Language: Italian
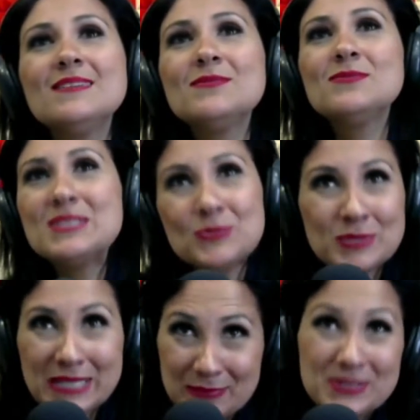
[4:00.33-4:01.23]
Eh, tu
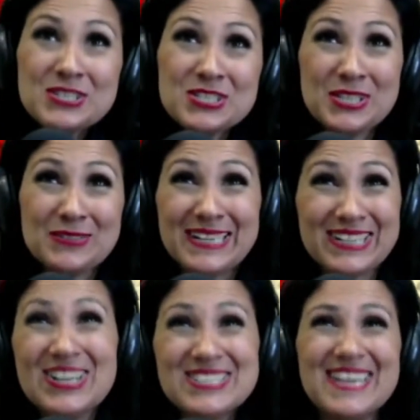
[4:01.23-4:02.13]
ne capisci di
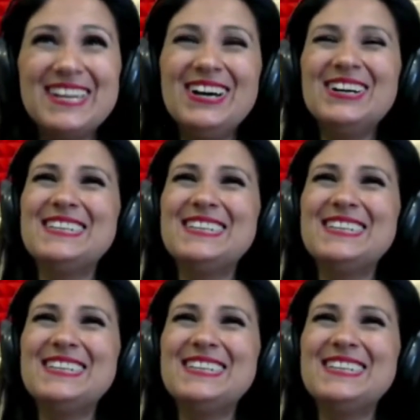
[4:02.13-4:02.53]
qualcosa, no?